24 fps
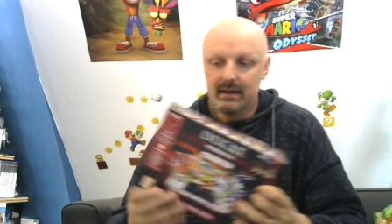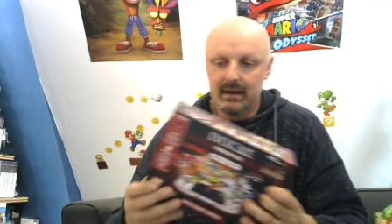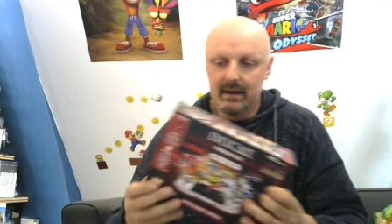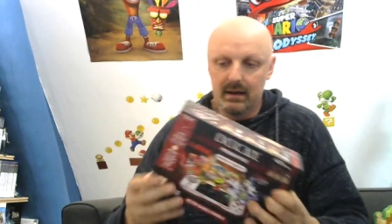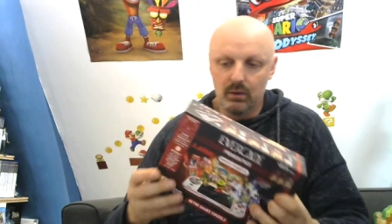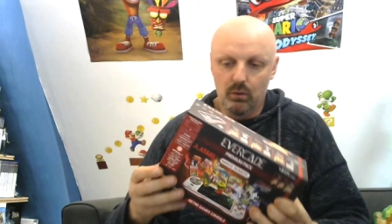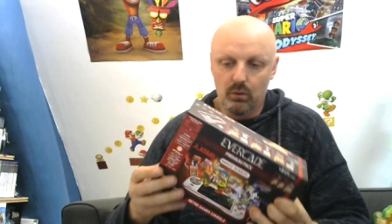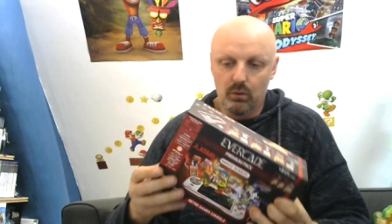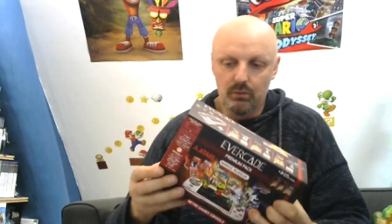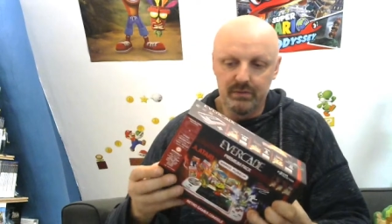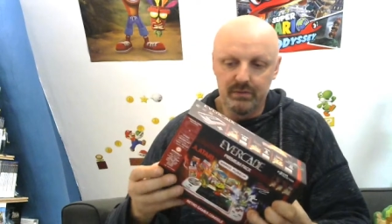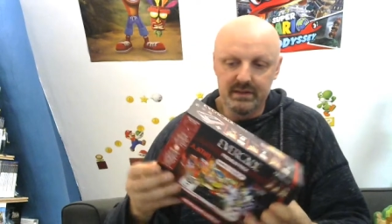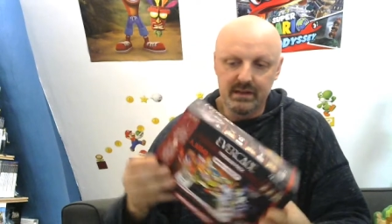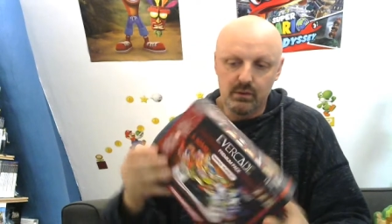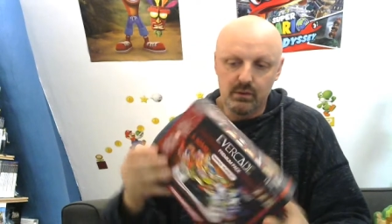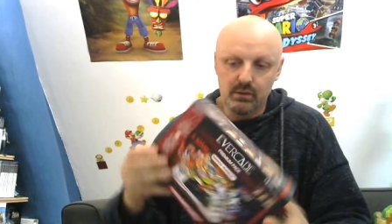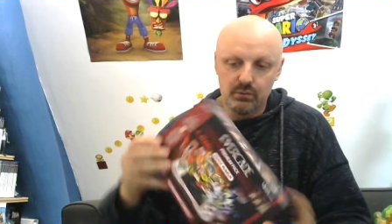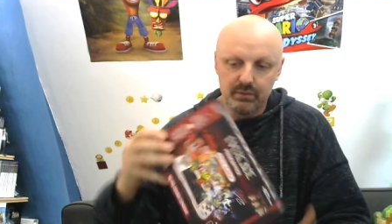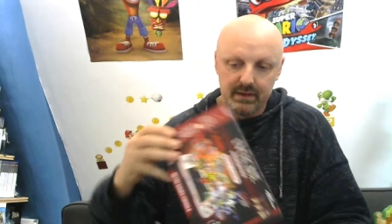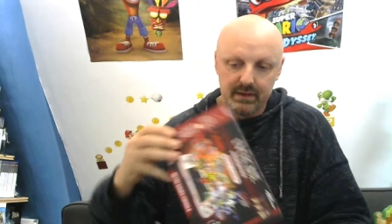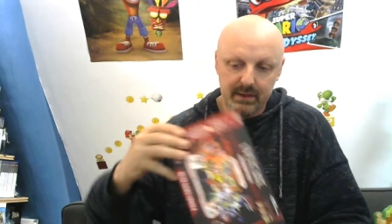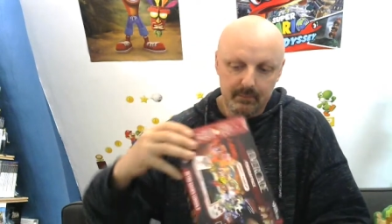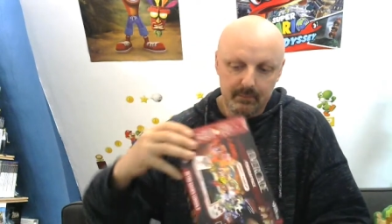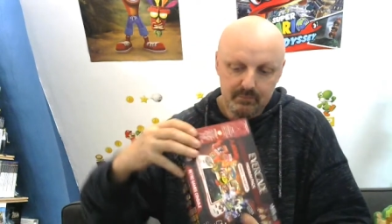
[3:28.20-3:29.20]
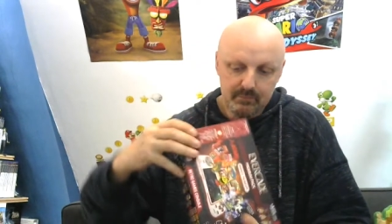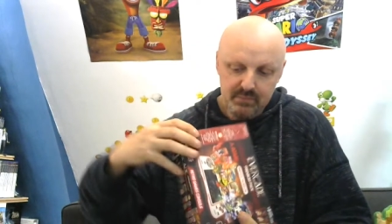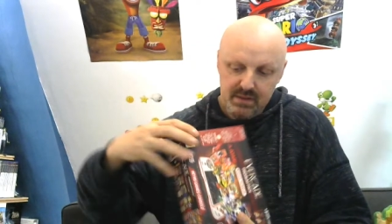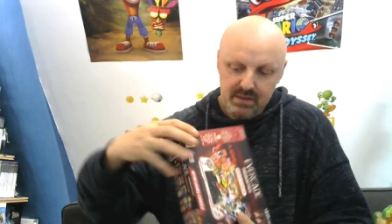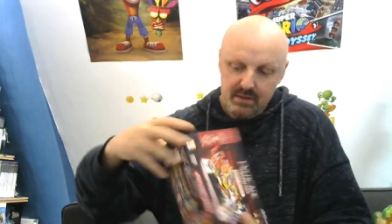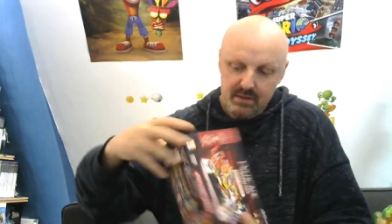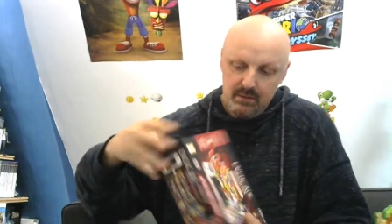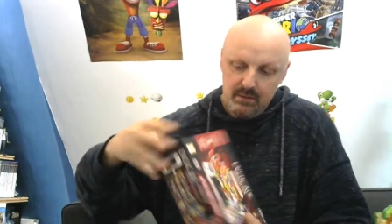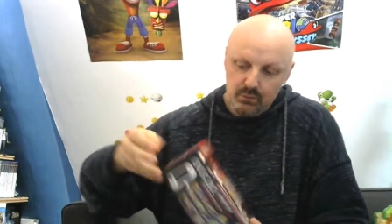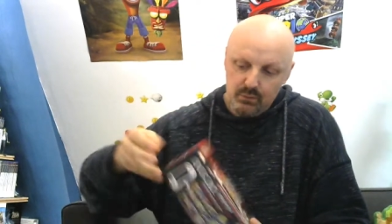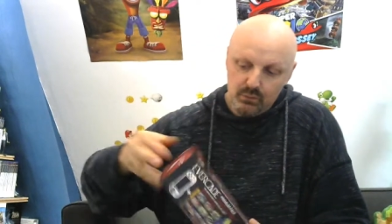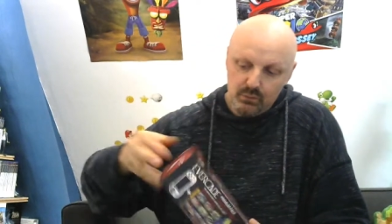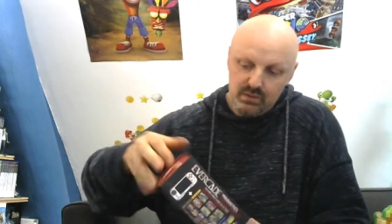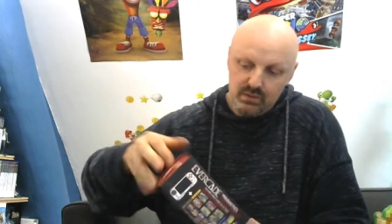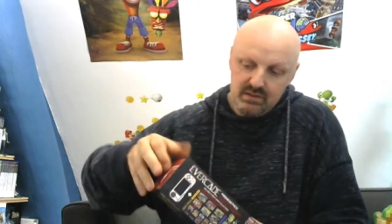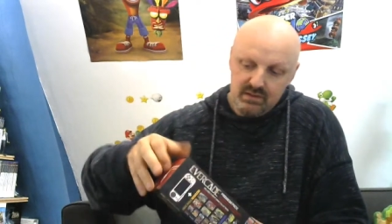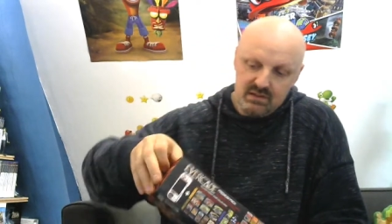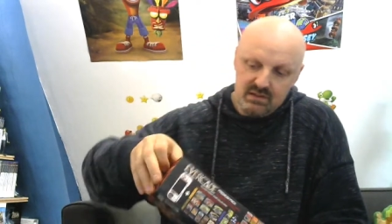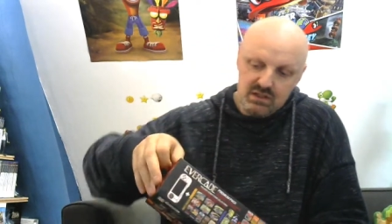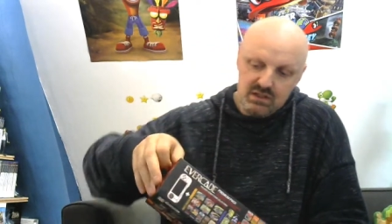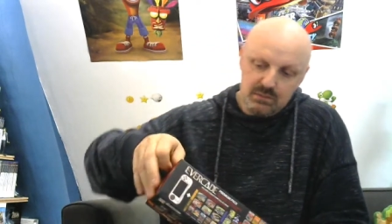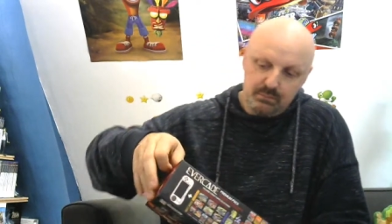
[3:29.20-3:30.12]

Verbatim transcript: Alors, on va découvrir. Donc ici,